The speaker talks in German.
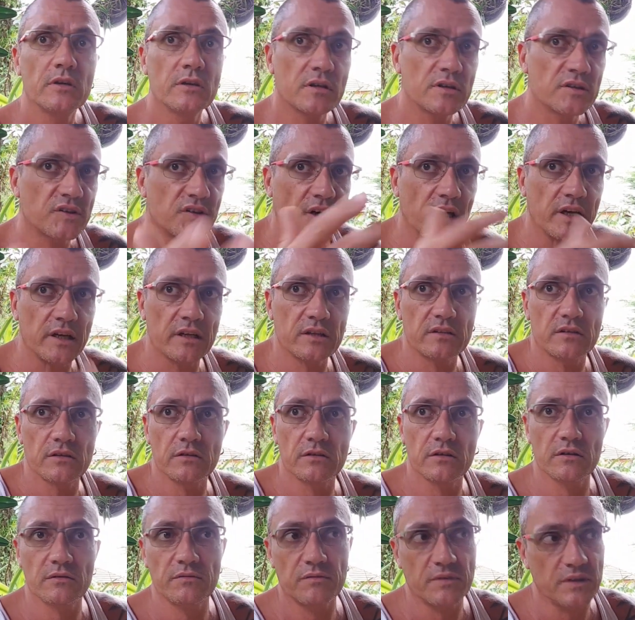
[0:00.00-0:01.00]
gezeigt,
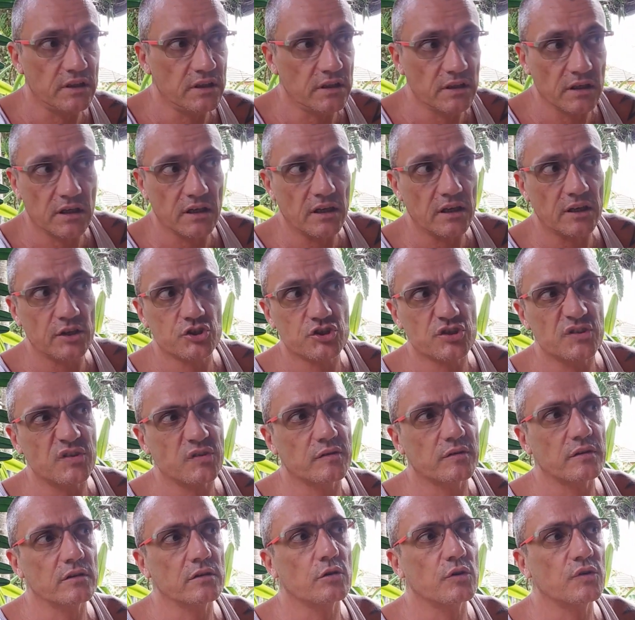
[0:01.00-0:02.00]
äh, wie hier
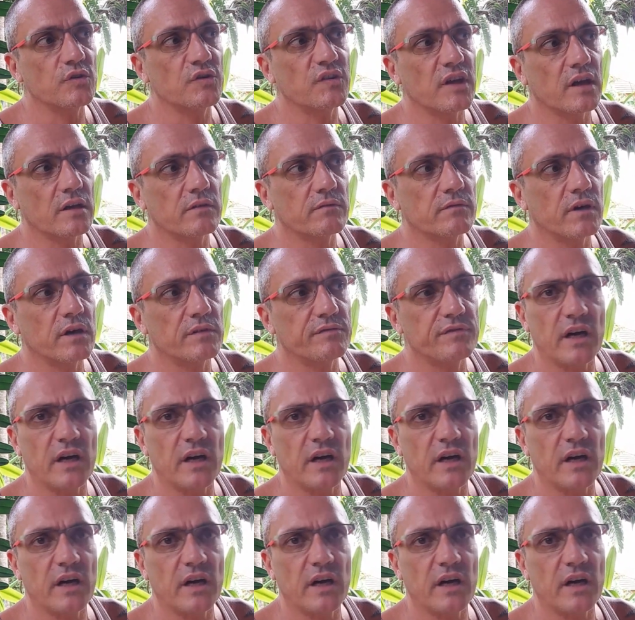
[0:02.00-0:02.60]
letztens ein Konzert war,